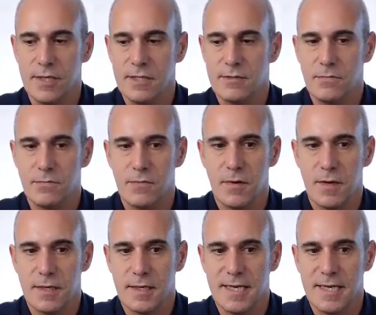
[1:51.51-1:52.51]
Es
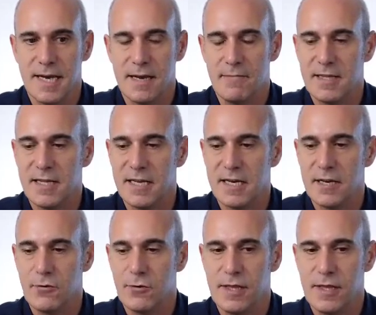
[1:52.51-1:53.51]
claramente
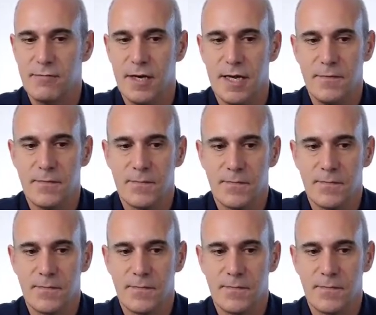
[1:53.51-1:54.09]
reconocible